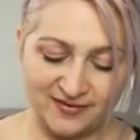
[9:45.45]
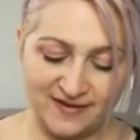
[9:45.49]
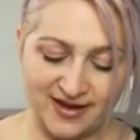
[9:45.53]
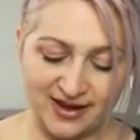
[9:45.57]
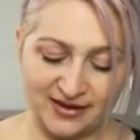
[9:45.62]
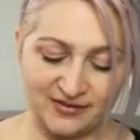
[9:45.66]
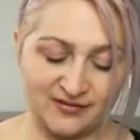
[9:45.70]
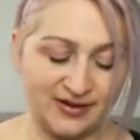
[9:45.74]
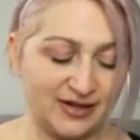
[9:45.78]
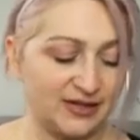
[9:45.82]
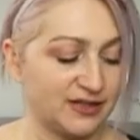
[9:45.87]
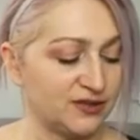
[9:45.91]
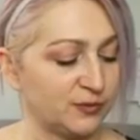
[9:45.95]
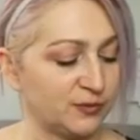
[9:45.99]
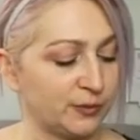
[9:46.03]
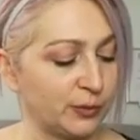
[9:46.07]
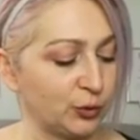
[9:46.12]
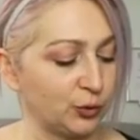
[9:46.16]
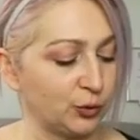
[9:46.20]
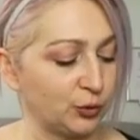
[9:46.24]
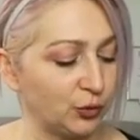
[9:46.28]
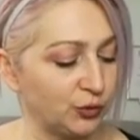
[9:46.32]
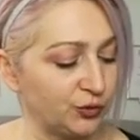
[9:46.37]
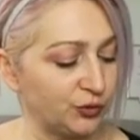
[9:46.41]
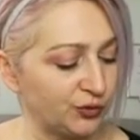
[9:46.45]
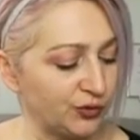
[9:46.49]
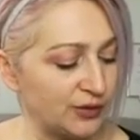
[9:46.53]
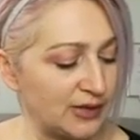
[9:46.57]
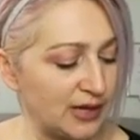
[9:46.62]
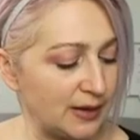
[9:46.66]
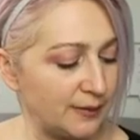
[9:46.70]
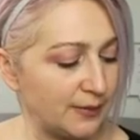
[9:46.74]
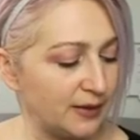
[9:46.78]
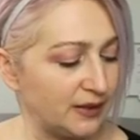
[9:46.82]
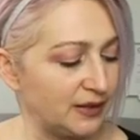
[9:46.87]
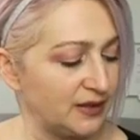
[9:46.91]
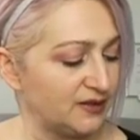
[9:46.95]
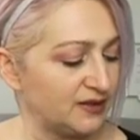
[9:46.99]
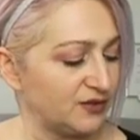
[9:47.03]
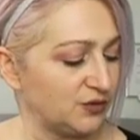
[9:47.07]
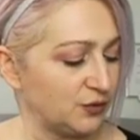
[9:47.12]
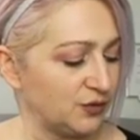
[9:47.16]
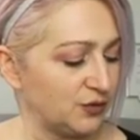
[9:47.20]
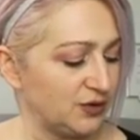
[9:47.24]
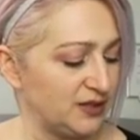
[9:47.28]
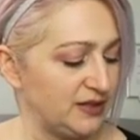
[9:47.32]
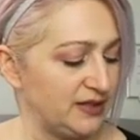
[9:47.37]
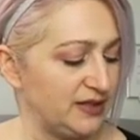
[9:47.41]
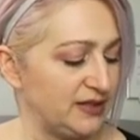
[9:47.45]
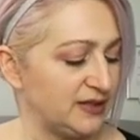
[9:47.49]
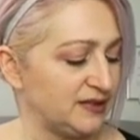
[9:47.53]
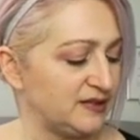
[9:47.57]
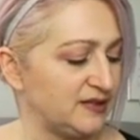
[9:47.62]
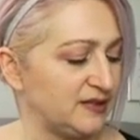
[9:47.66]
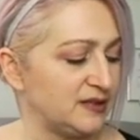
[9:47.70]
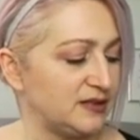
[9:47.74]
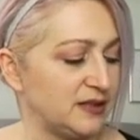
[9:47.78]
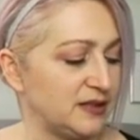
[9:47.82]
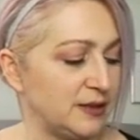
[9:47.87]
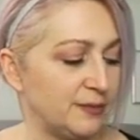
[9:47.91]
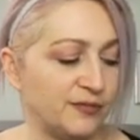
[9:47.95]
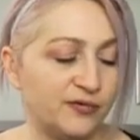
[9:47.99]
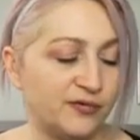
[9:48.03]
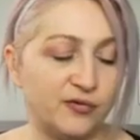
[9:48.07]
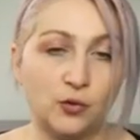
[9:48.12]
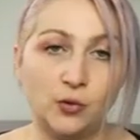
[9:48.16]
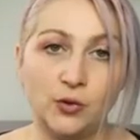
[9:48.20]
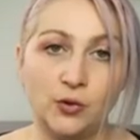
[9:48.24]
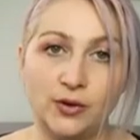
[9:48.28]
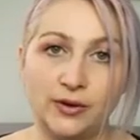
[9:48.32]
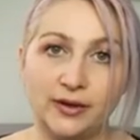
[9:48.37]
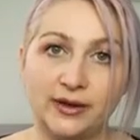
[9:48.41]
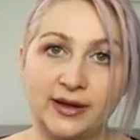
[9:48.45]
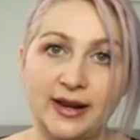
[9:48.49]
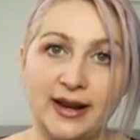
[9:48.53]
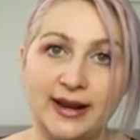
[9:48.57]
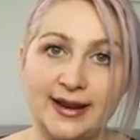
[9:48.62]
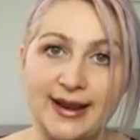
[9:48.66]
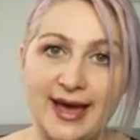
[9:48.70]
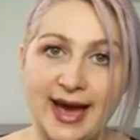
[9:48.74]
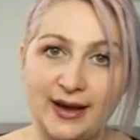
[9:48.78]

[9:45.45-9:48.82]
wann welches Produkt zu nehmen ist und hier sind die empfohlenen